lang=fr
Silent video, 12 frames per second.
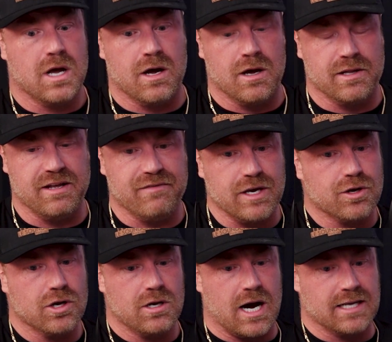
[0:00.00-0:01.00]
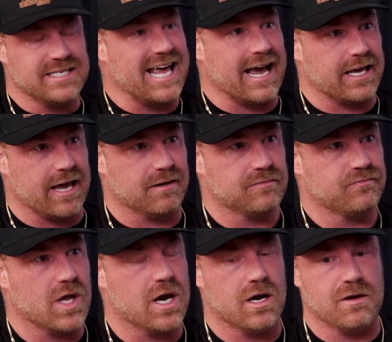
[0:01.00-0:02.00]
euh, des véhicules antiaériens.
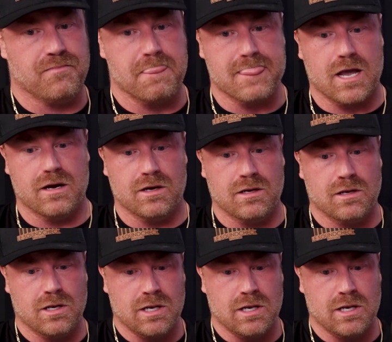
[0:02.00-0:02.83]
Euh, euh